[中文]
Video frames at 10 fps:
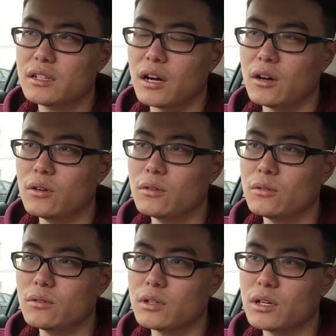然
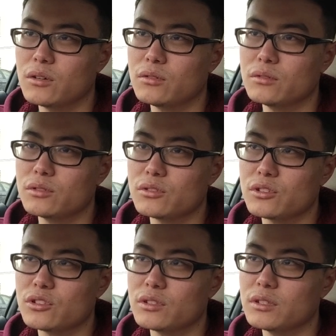后客户就
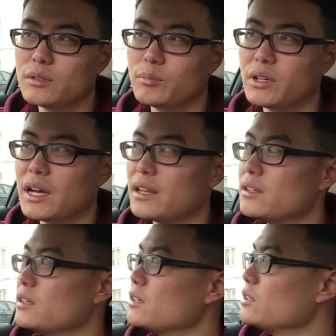是说波兰。